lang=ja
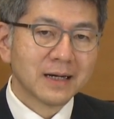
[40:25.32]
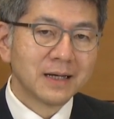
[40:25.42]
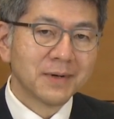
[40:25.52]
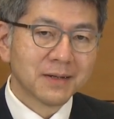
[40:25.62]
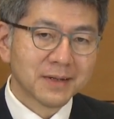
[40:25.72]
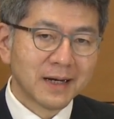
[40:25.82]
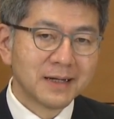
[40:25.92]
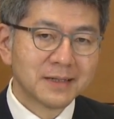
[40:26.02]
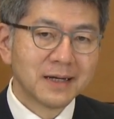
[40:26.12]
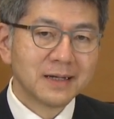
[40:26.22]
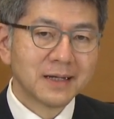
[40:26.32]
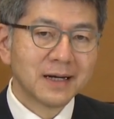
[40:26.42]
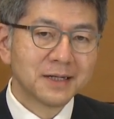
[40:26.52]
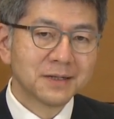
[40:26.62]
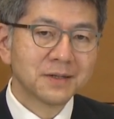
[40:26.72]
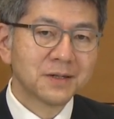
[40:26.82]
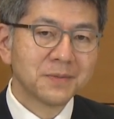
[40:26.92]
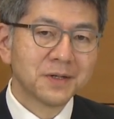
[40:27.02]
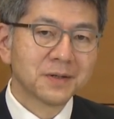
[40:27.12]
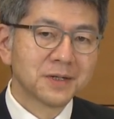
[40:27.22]
今の体制に対する
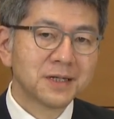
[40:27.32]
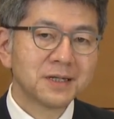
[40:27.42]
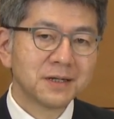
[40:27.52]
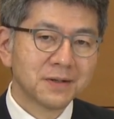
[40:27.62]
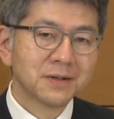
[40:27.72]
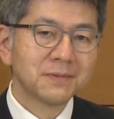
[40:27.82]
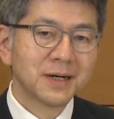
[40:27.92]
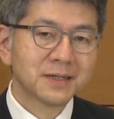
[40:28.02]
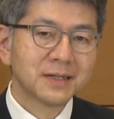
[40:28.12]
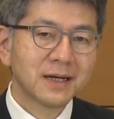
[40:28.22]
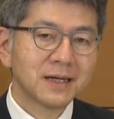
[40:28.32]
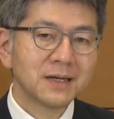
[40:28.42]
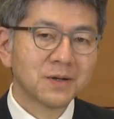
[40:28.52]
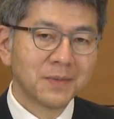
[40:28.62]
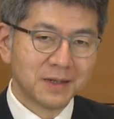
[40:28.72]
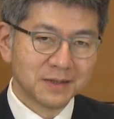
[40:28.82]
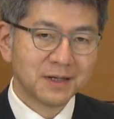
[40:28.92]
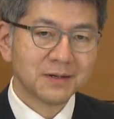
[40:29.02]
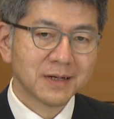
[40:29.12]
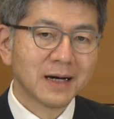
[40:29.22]
人々の支持をつなぎ止める
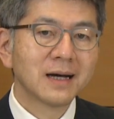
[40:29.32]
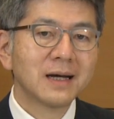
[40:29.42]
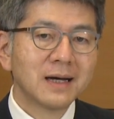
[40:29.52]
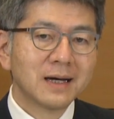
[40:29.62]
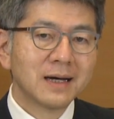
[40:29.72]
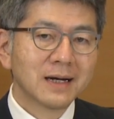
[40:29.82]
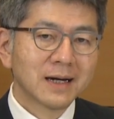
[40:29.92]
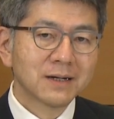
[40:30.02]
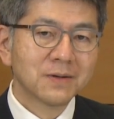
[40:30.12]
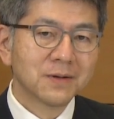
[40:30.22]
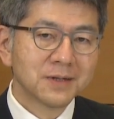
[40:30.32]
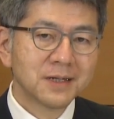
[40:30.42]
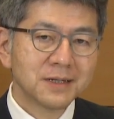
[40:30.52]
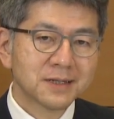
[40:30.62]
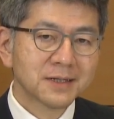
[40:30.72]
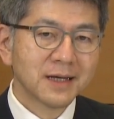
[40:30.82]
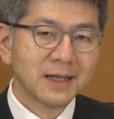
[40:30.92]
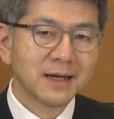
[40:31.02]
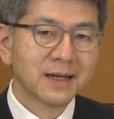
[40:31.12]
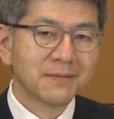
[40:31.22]
というか確保し続け
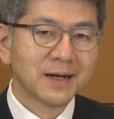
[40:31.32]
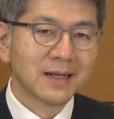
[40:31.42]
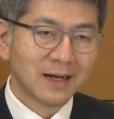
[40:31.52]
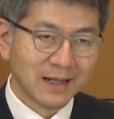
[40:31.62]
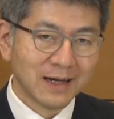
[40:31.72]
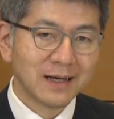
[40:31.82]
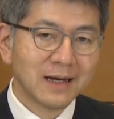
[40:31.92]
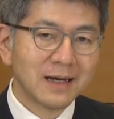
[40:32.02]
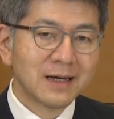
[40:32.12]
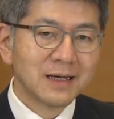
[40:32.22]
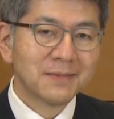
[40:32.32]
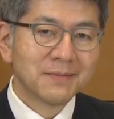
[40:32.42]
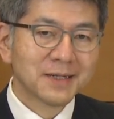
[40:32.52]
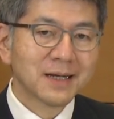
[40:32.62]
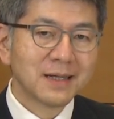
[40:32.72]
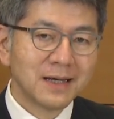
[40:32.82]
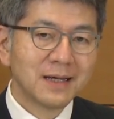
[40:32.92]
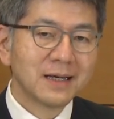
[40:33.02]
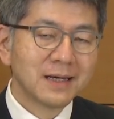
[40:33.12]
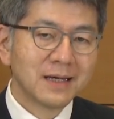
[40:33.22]
なければならない。今まさ
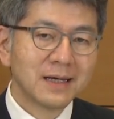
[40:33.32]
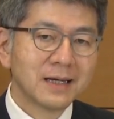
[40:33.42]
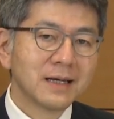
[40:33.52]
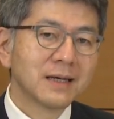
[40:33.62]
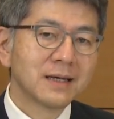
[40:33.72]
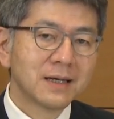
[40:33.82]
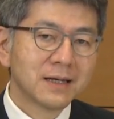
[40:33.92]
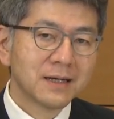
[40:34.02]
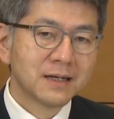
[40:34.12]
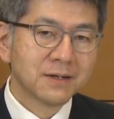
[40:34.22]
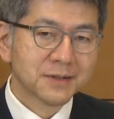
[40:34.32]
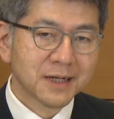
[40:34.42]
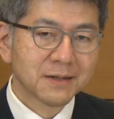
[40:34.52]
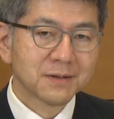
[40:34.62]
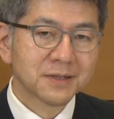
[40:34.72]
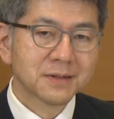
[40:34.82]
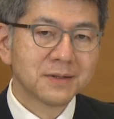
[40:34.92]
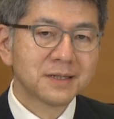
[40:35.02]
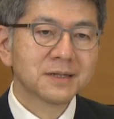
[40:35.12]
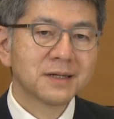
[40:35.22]
に共産党創
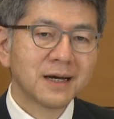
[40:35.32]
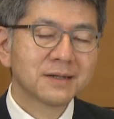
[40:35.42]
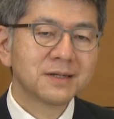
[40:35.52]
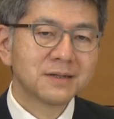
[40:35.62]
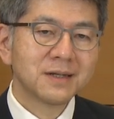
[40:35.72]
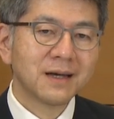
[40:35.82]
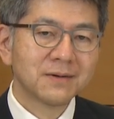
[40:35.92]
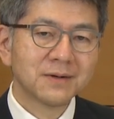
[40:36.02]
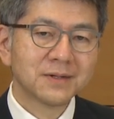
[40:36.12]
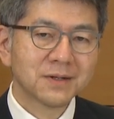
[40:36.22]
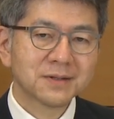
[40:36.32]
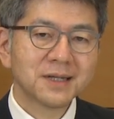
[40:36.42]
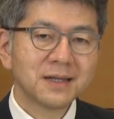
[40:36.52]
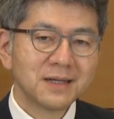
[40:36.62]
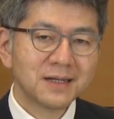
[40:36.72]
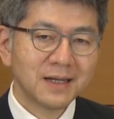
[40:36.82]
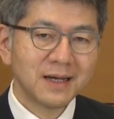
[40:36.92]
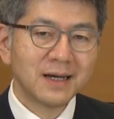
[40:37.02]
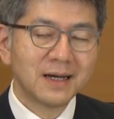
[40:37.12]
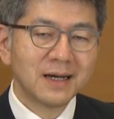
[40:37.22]
立100周年を直前にして